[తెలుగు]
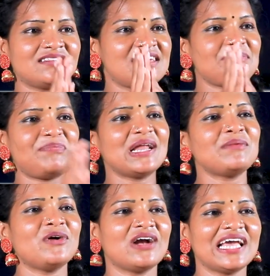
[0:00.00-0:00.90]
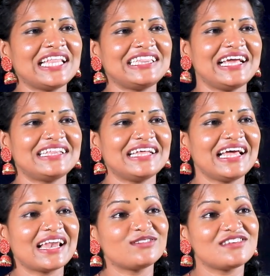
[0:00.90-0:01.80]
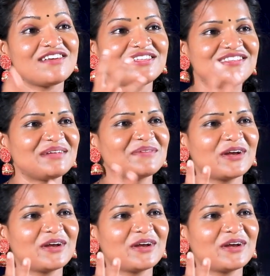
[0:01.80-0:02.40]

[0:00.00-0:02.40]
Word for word: చెప్పడం ఒక ఎత్తు అయితే అందులో జీవించడం